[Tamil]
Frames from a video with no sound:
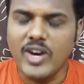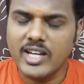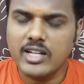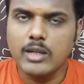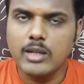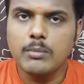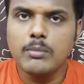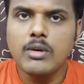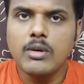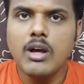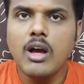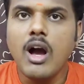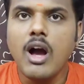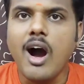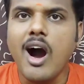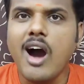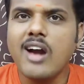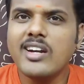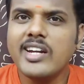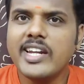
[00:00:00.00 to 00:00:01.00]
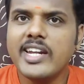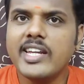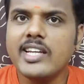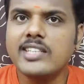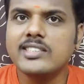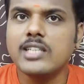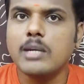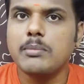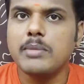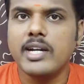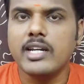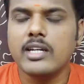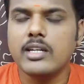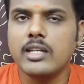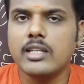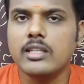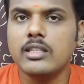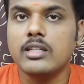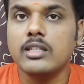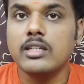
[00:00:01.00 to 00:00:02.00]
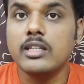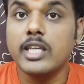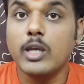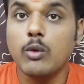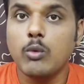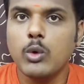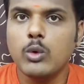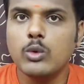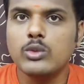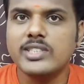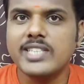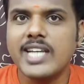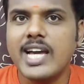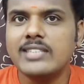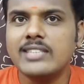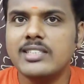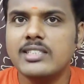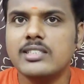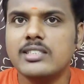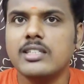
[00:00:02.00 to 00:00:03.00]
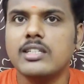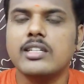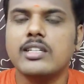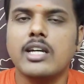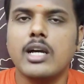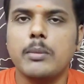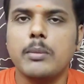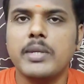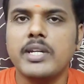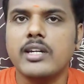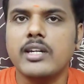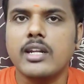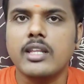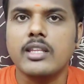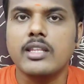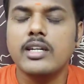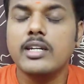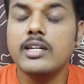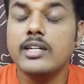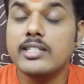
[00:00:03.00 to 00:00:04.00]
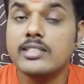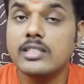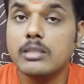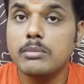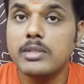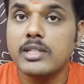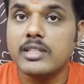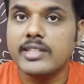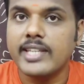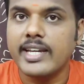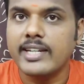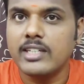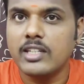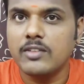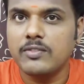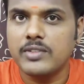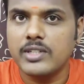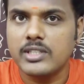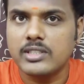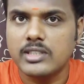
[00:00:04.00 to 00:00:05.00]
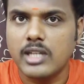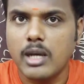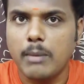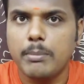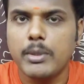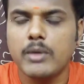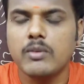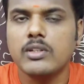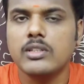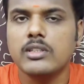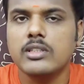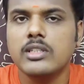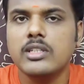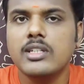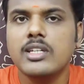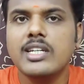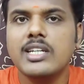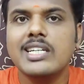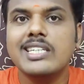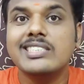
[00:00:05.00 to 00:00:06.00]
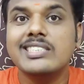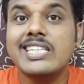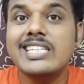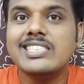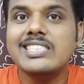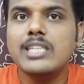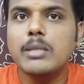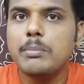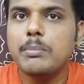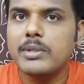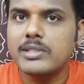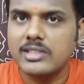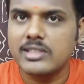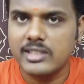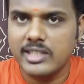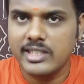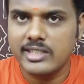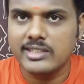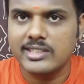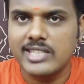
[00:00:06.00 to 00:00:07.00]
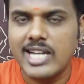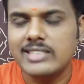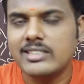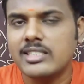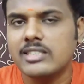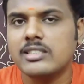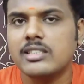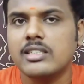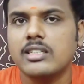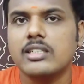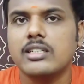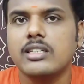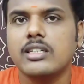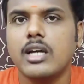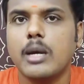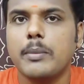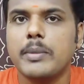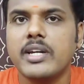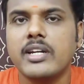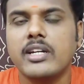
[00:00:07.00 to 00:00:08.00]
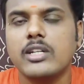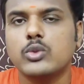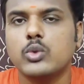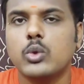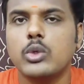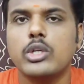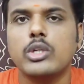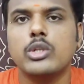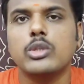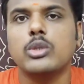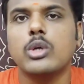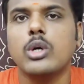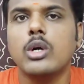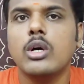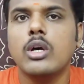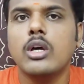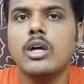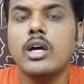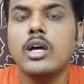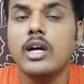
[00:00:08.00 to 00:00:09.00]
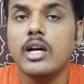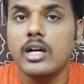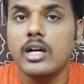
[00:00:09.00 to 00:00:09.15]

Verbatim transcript: வணக்கம் ஆன்லைன் எக்ஸாம் நடக்கிறதுக்கு எவ்வளவு சான்சஸ் இருக்கு அப்படின்றத டிசம்பர் தேர்ட்டி ஃபர்ஸ்ட் அப்ப வந்து சிக்ஸ்டி பர்சன்டேஜ் சான்சஸ் இருக்கு அப்படின்னு சொல்லியிருந்தோம்